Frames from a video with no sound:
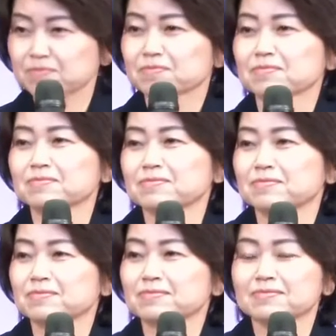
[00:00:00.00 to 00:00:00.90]

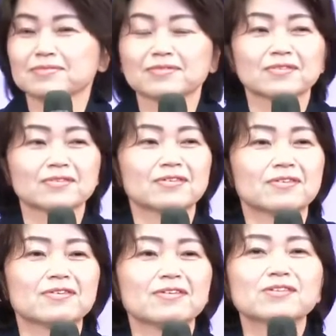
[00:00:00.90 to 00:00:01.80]
One is
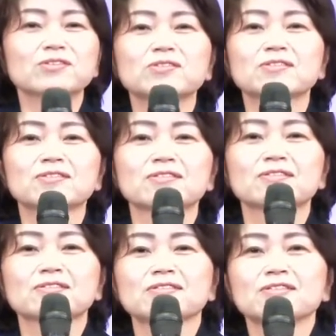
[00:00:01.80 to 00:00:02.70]
prayer,、uh, praise.